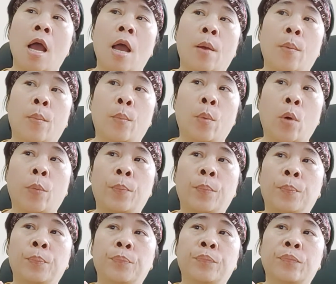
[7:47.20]
1
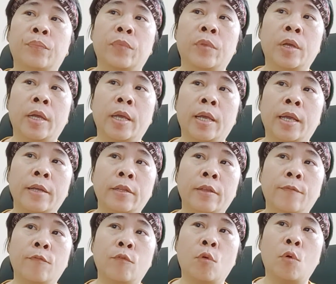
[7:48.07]
thực hiện các
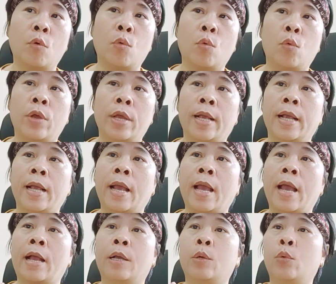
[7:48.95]
nhiệm vụ quyền
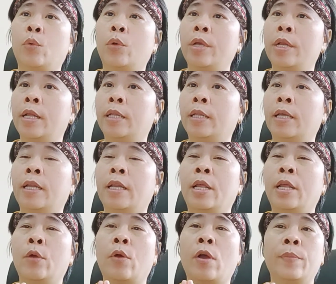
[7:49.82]
hạn quy định tại
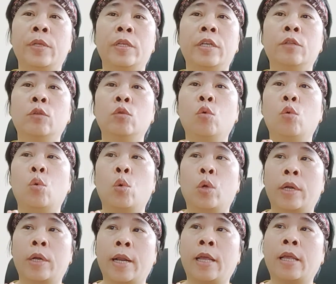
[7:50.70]
Điều 29 của
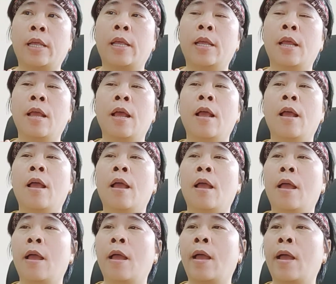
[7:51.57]
luật này.
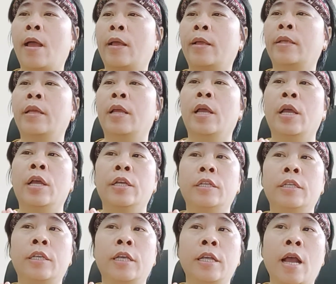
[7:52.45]
2.
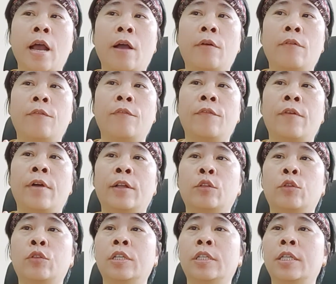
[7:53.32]
Chỉ đạo và
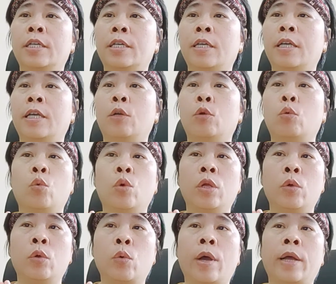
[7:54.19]
tổ chức thực hiện
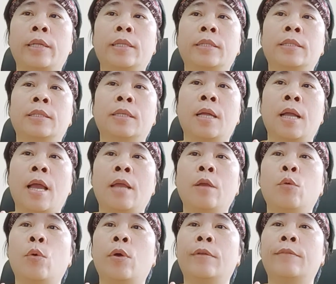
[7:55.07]
quy hoạch,
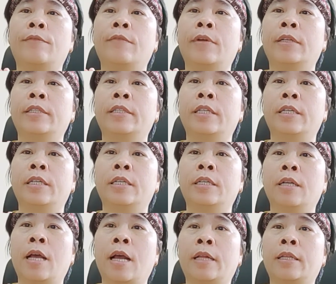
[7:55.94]
kế hoạch phát
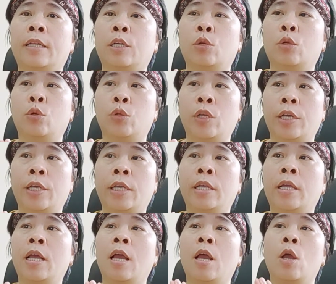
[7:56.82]
triển hạ tầng đô
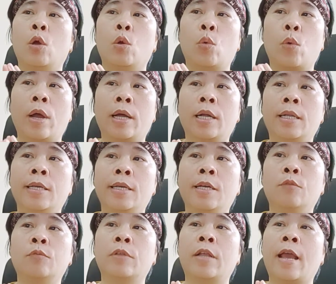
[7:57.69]
thị, quản lý
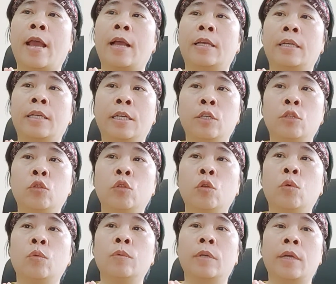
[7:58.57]
không gian, kiến
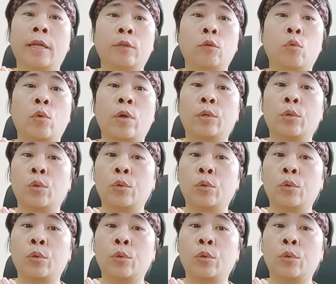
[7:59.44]
trúc, cảnh quan